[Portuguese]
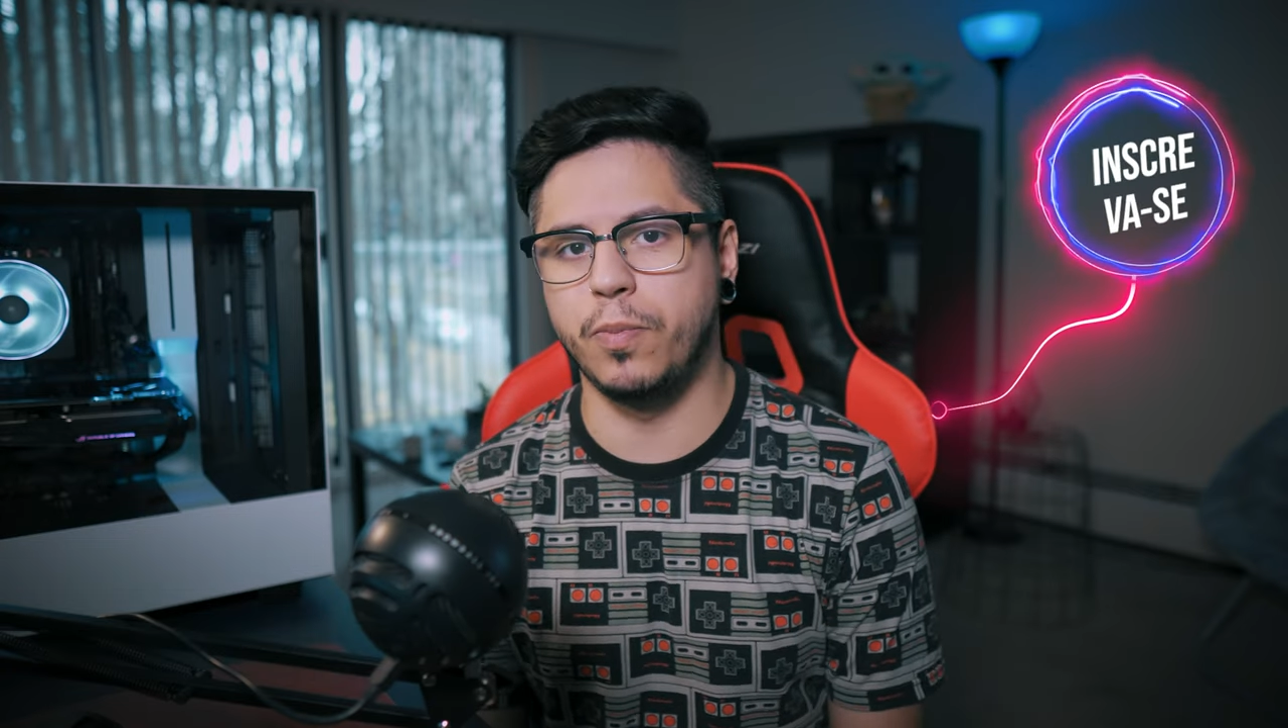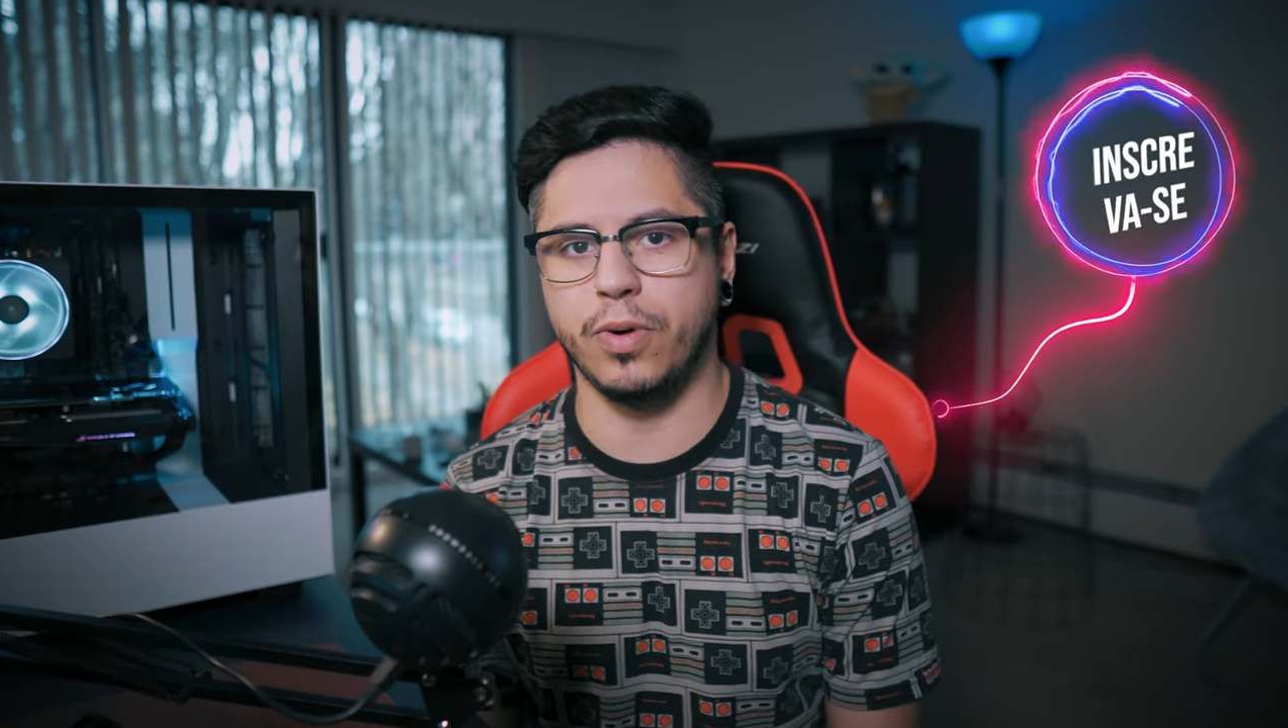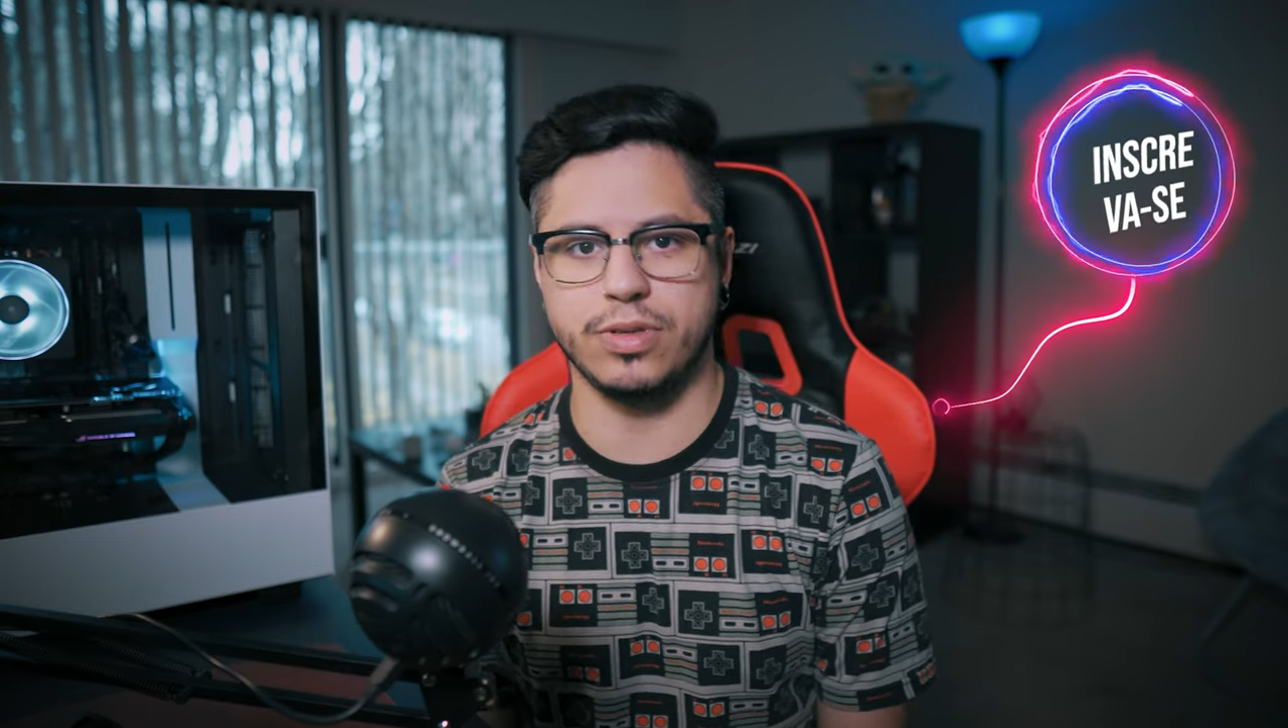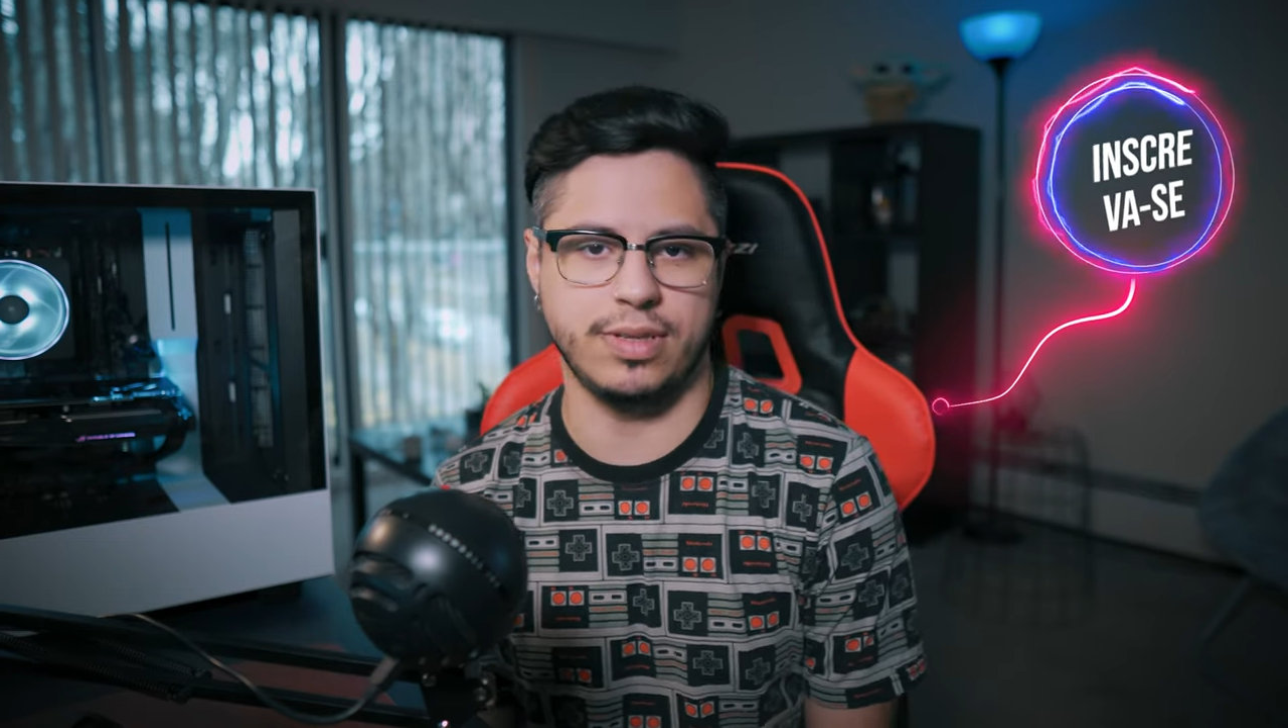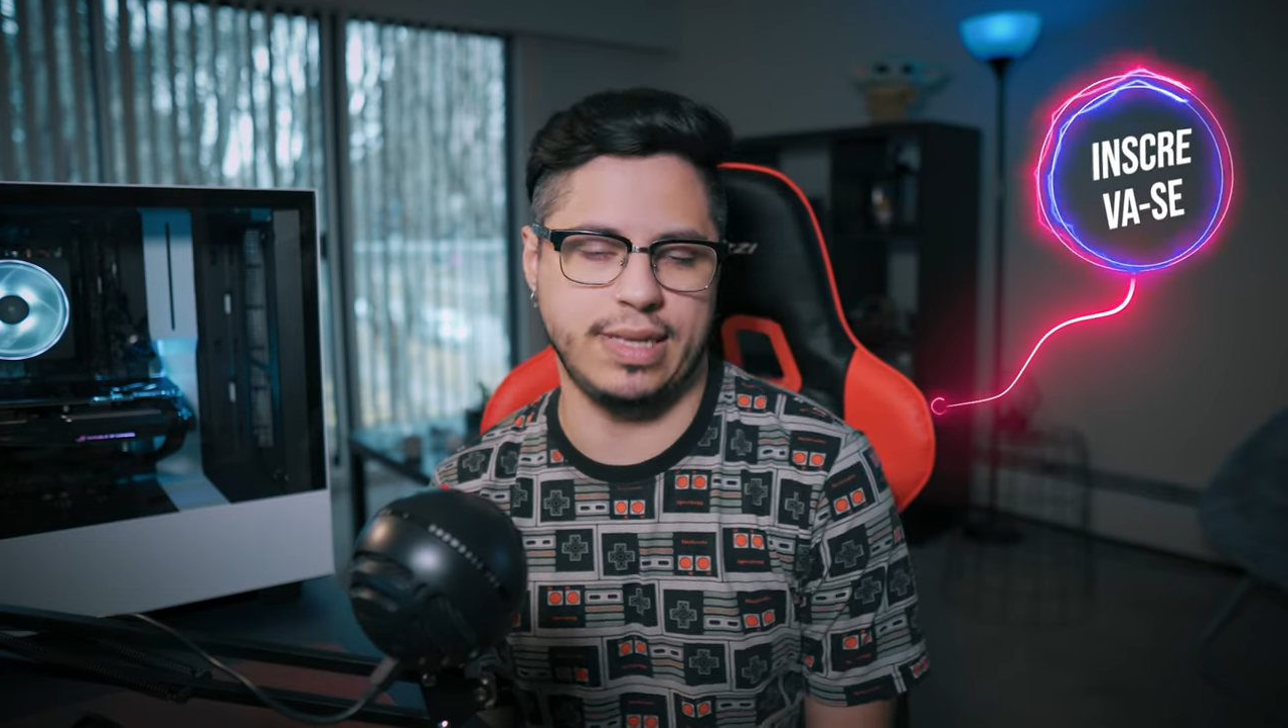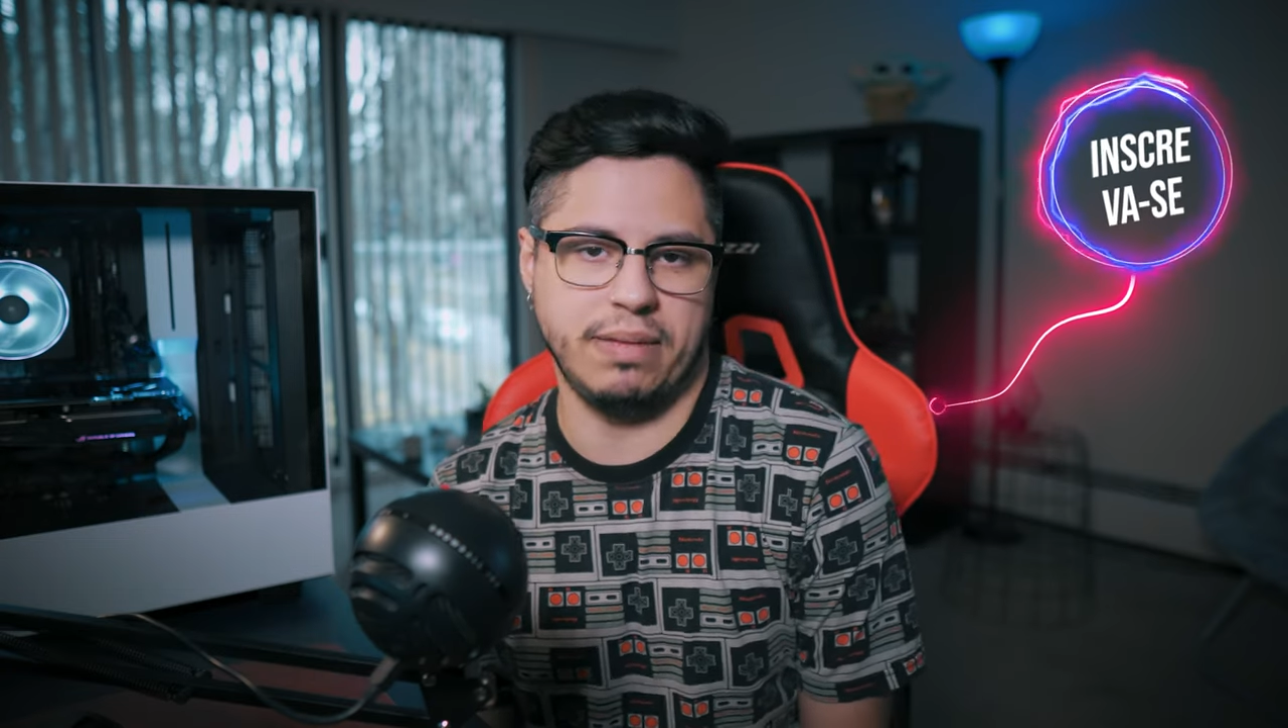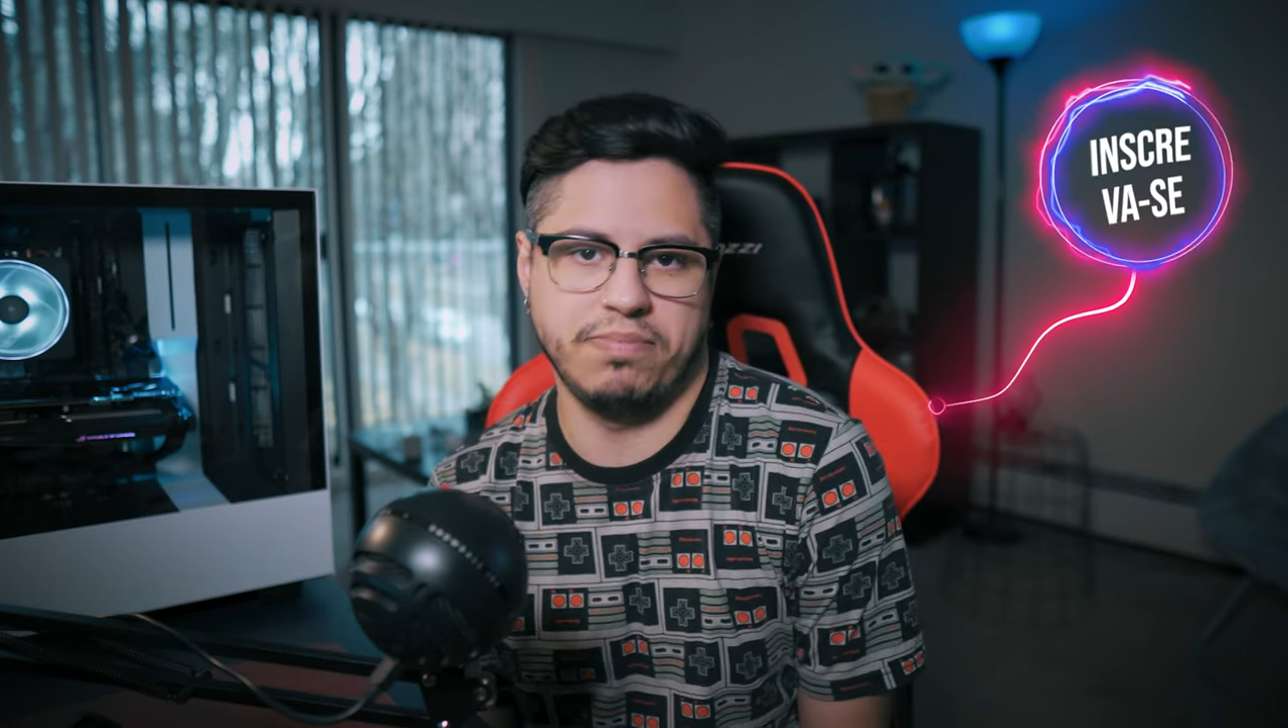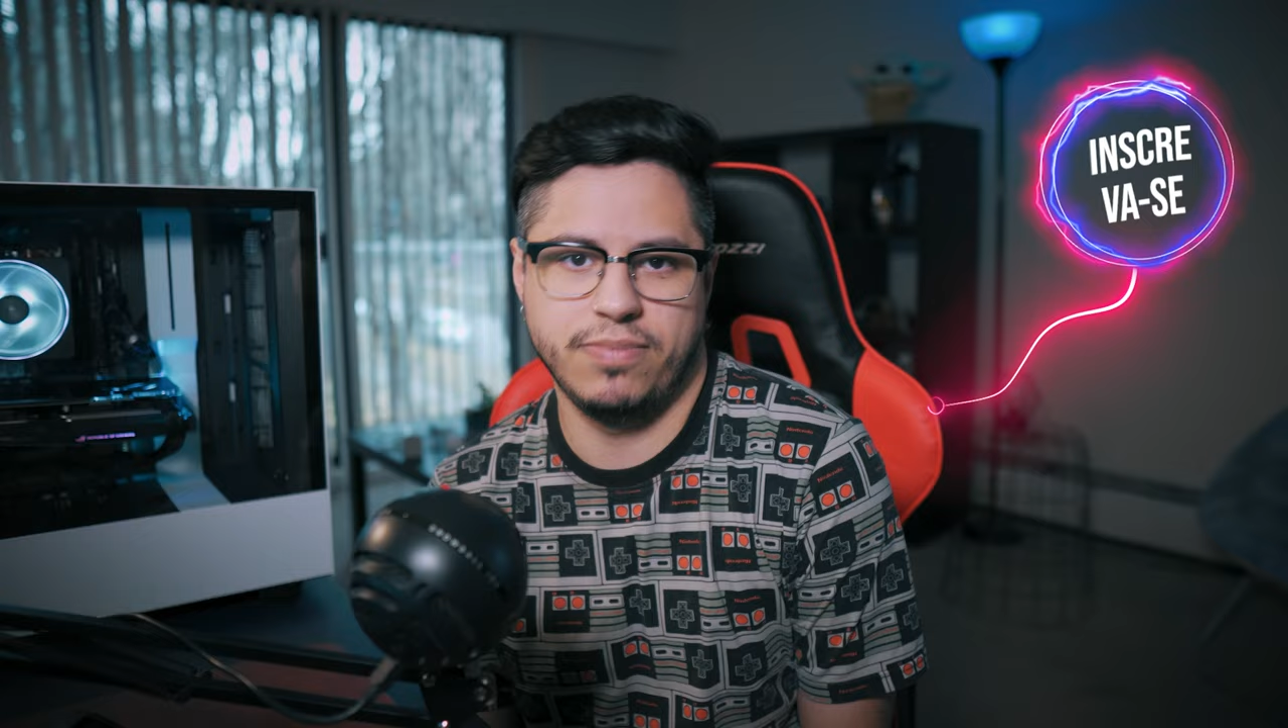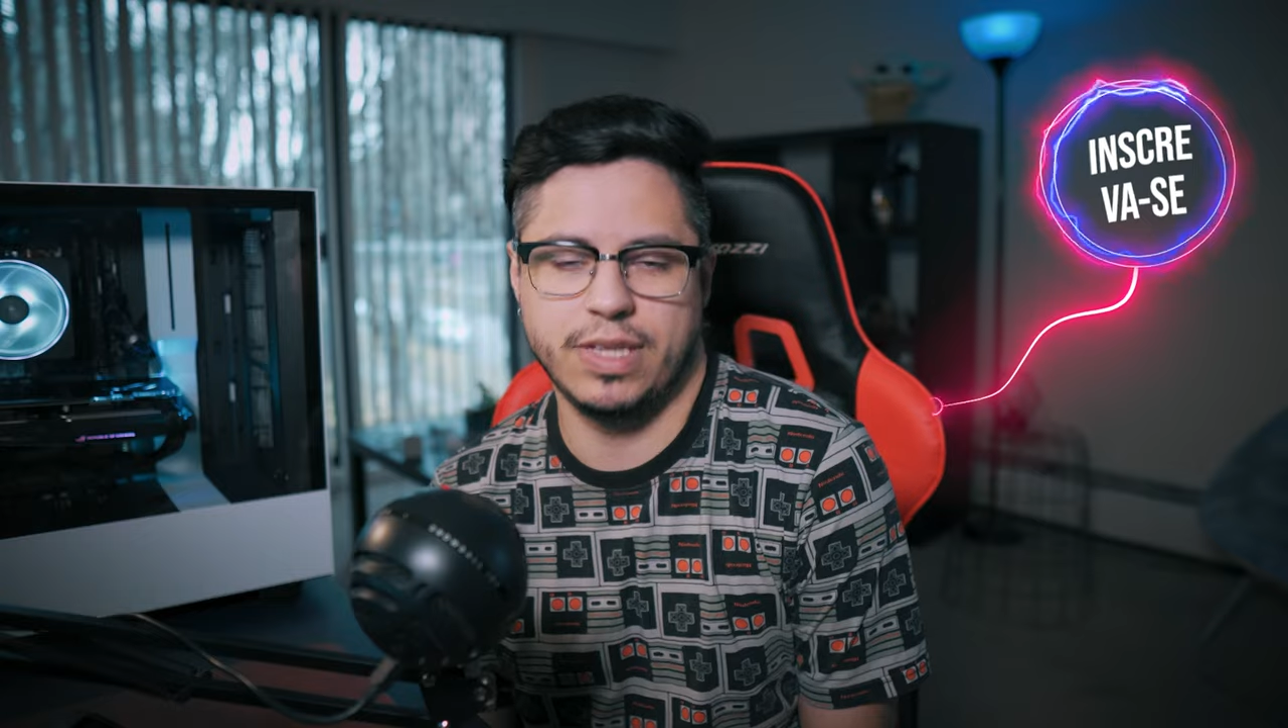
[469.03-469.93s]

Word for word: eu posso até